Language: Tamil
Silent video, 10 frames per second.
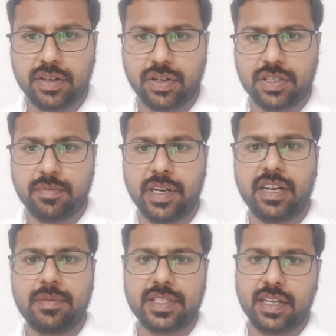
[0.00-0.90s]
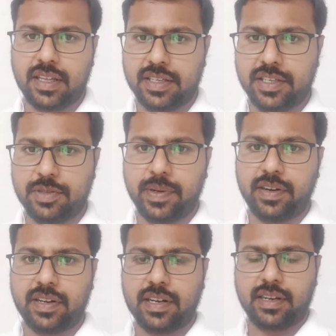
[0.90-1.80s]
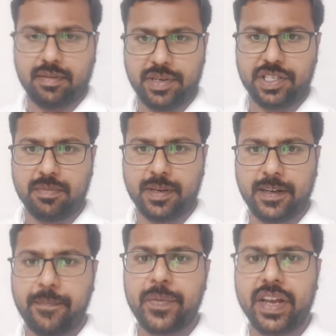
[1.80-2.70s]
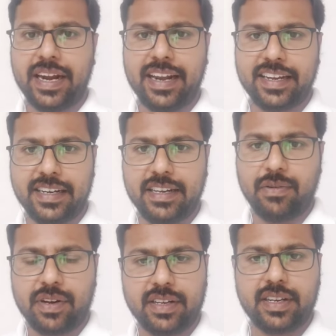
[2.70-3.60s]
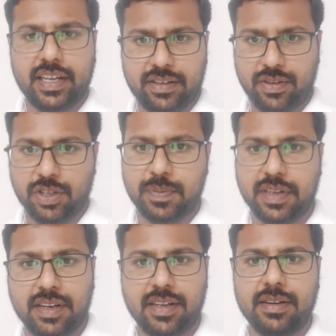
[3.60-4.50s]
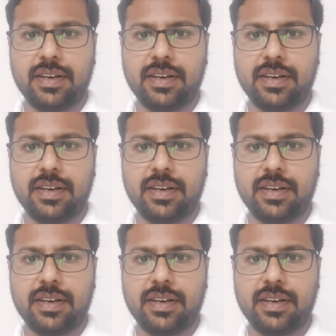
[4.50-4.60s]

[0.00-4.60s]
ஆக்சிஜன் பெட் இல்லாமல் சேலத்தில் சர்ச் பண்ணிட்டுருக்காங்கன்னு நான் மென்ஷன் பண்ணேன் அண்ட் லக்கிலி அவங்களுக்கு நேற்றே ஹாஸ்பிட்டலில்